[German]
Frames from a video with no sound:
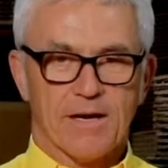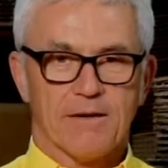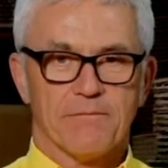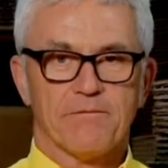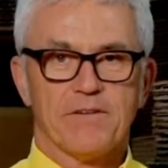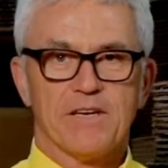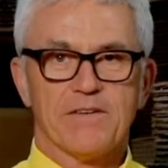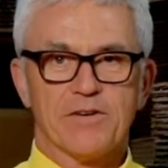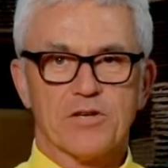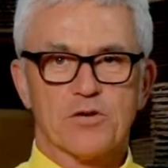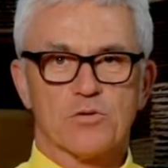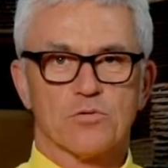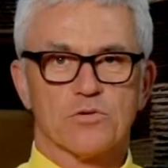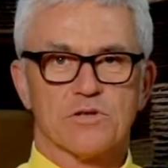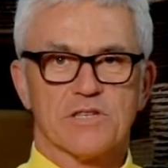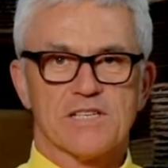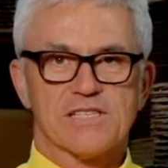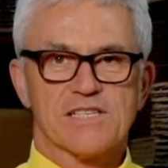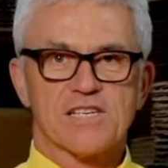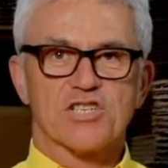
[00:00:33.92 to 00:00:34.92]
Wie wird nun
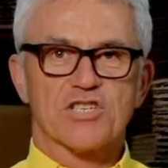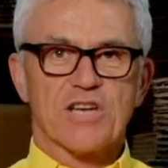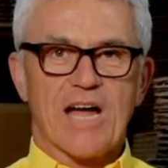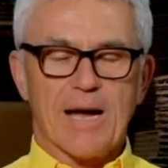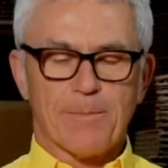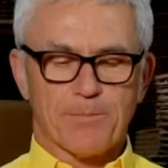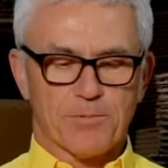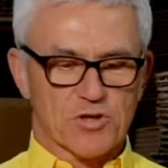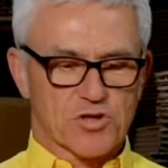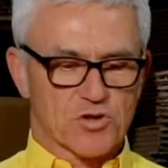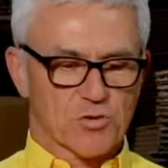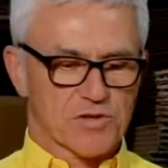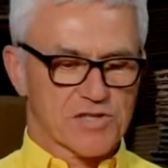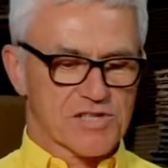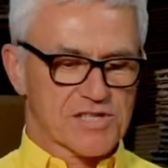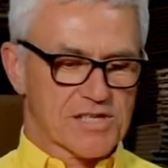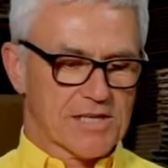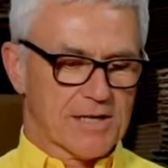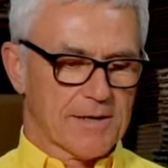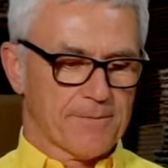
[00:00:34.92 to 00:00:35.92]
dieser
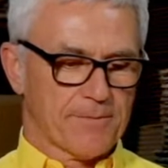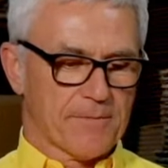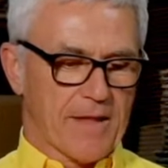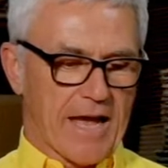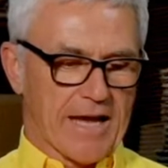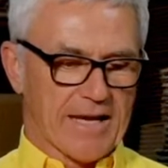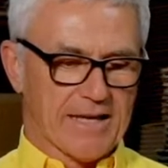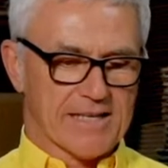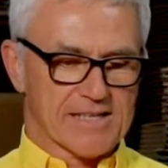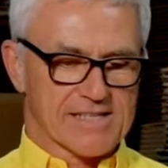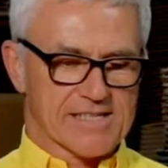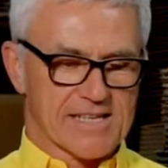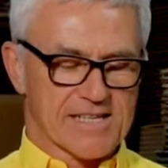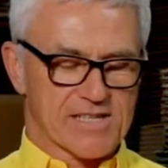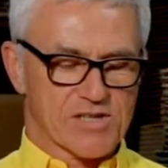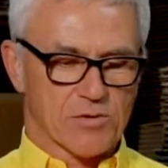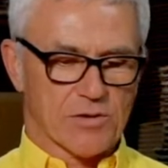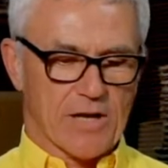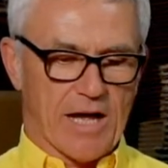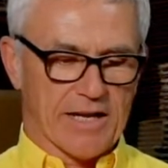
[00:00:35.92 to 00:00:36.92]
Stapelschutz ähm,
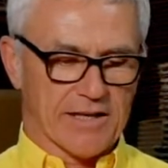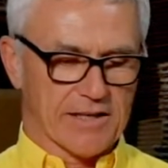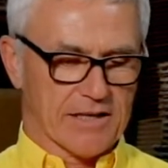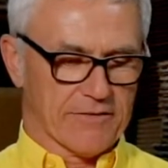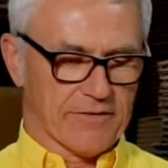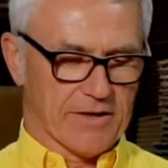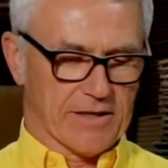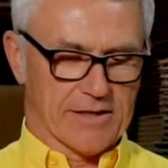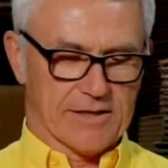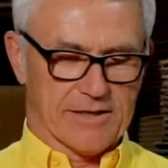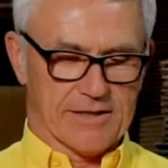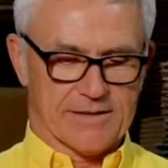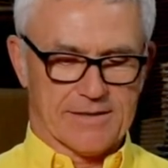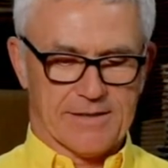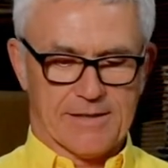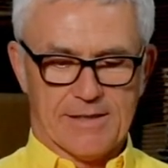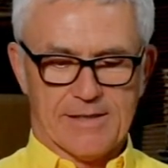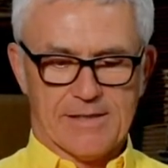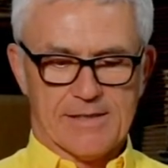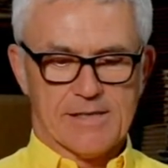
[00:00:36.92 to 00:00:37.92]
eingesetzt und angewendet?
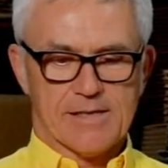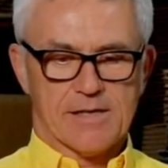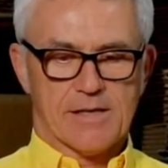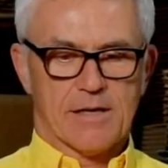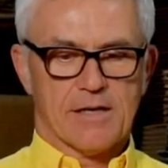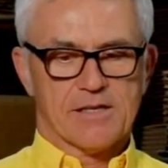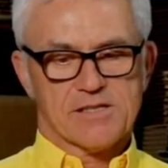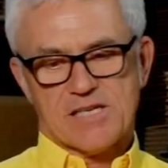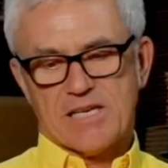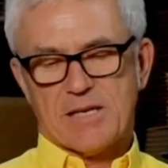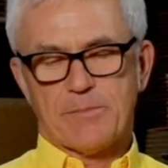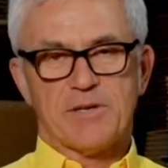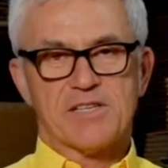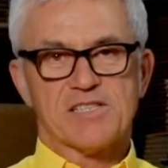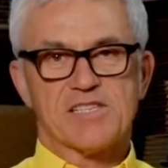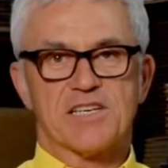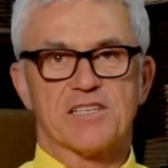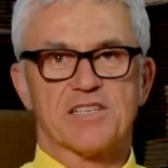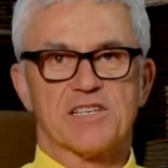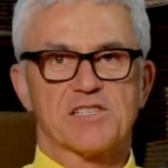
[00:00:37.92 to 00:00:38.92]
Sie nehmen
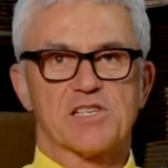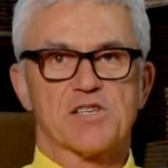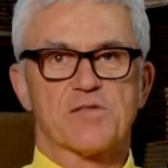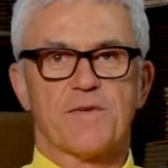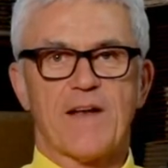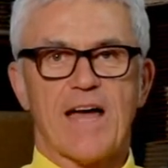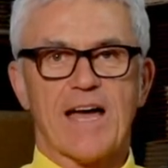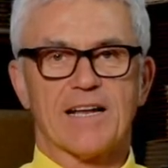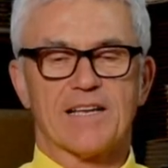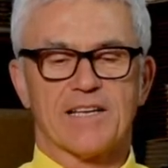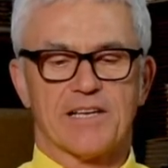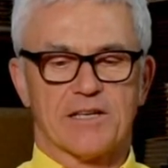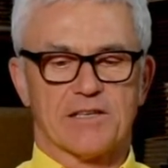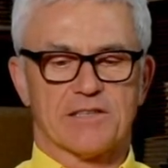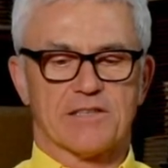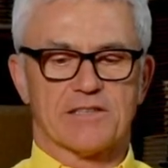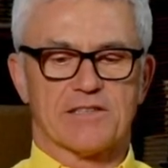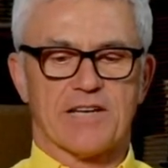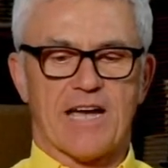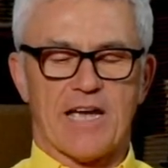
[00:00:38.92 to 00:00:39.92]
sich dieses
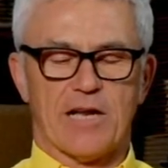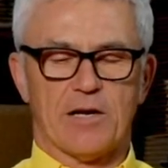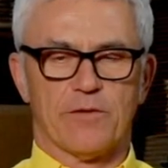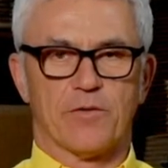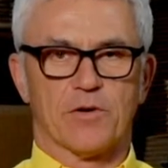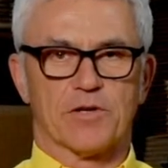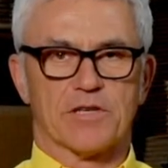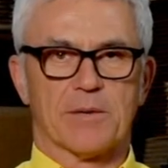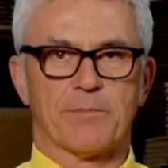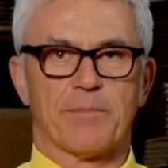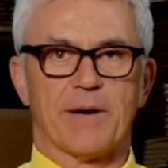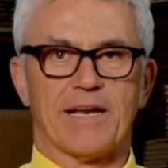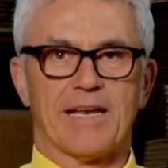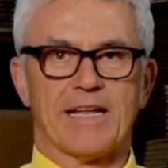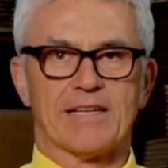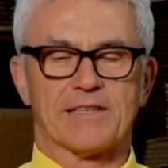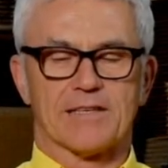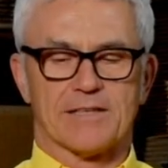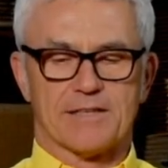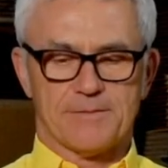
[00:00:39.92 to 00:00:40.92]
flachliegende Teil von der
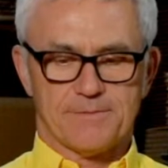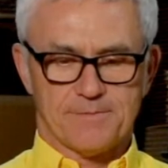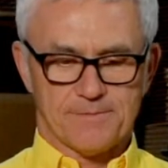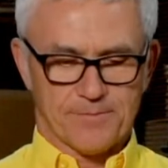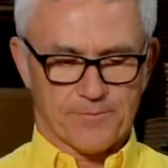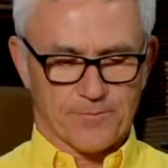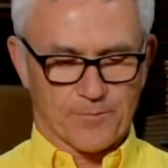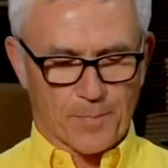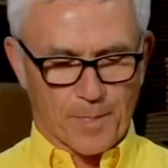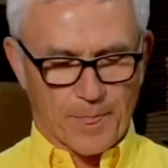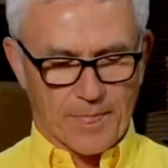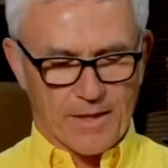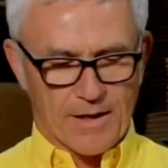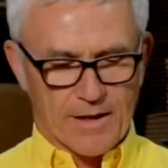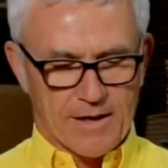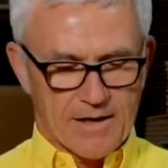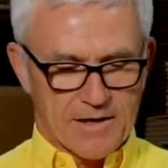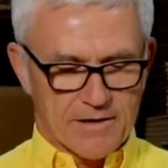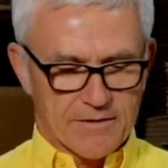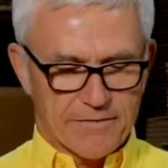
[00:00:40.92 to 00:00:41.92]
Palette,
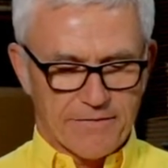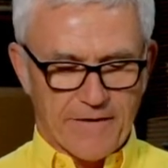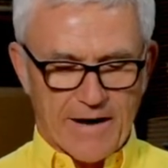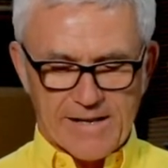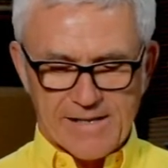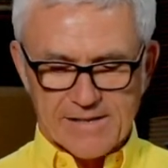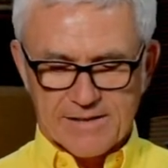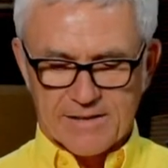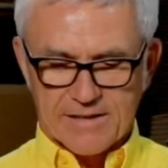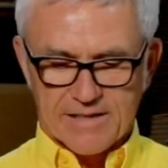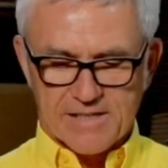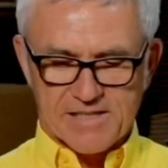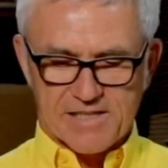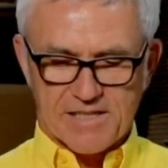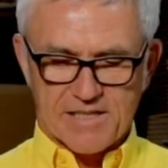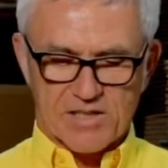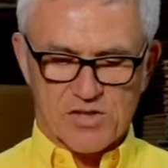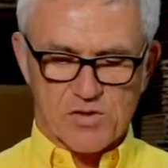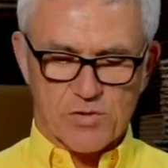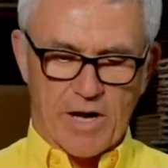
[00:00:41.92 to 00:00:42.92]
falten es
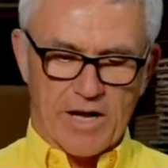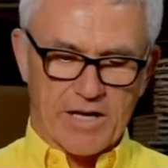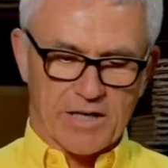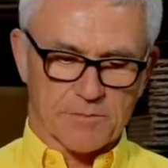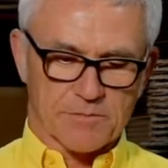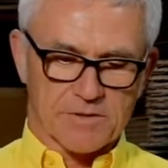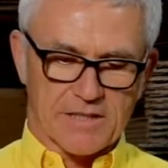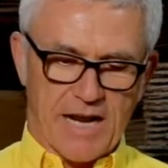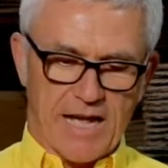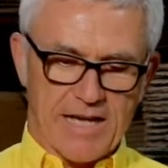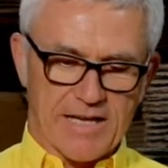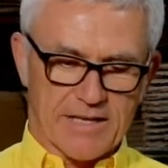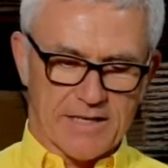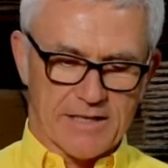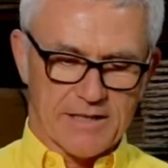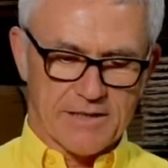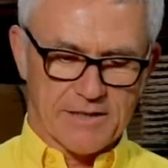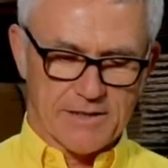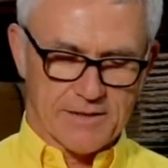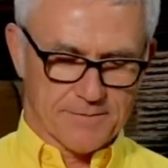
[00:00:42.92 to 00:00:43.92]
hier zu einem
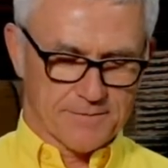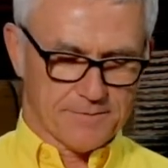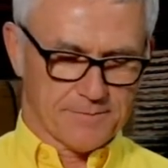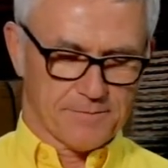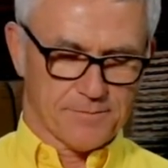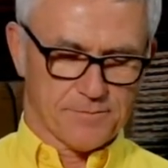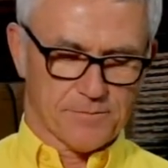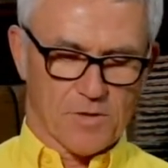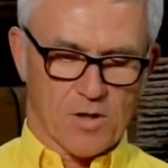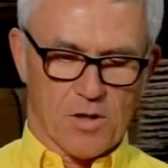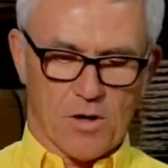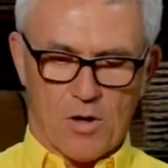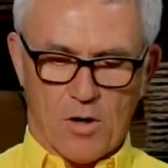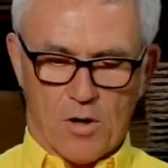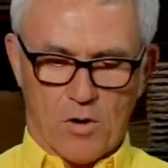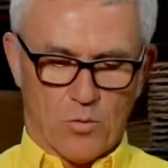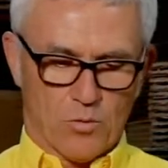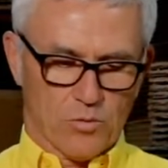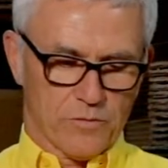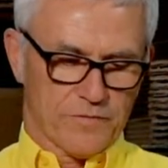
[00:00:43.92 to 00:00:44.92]
Dreieck
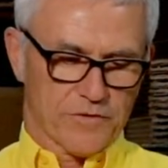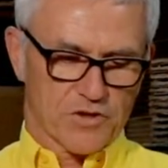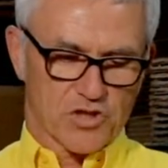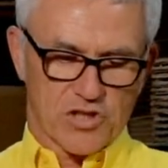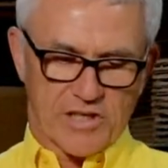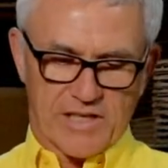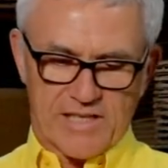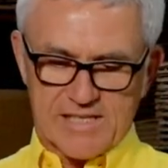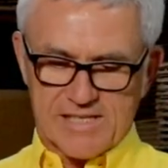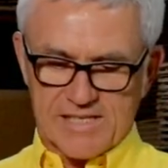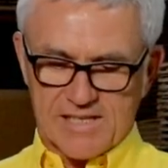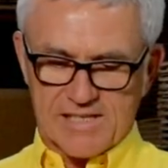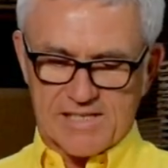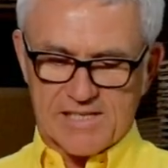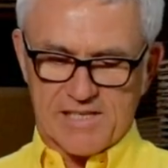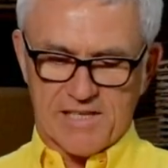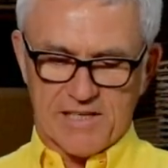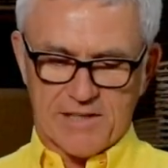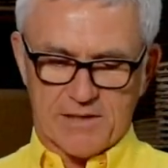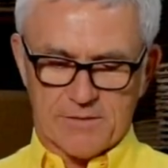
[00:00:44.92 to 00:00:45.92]
und verschließen es
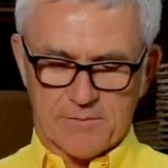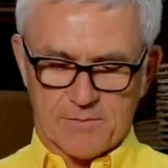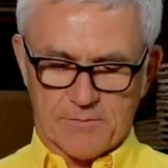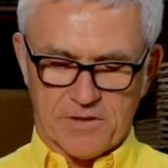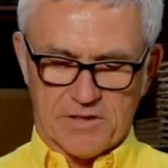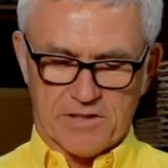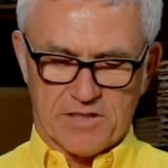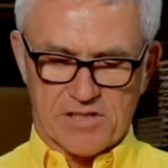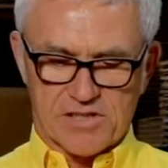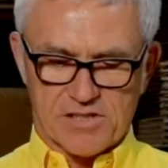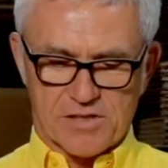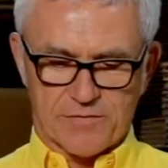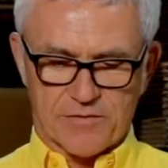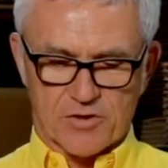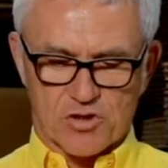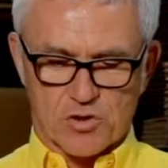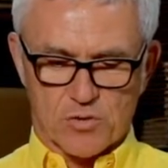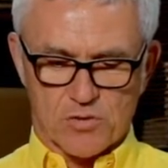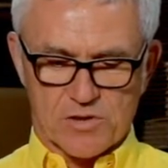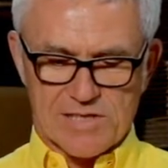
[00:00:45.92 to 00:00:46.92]
hier mit dieser
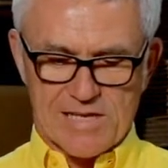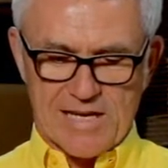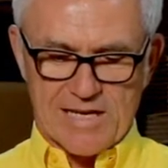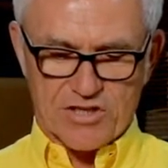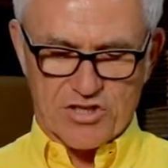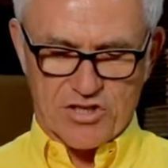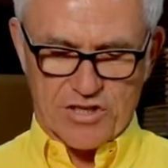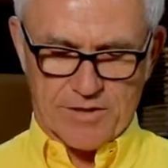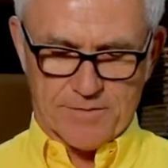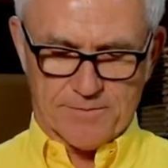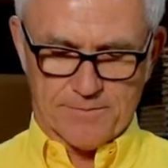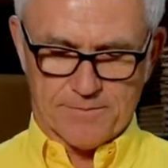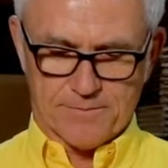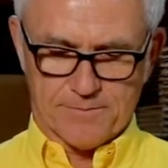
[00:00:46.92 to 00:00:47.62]
Verschlusslasche.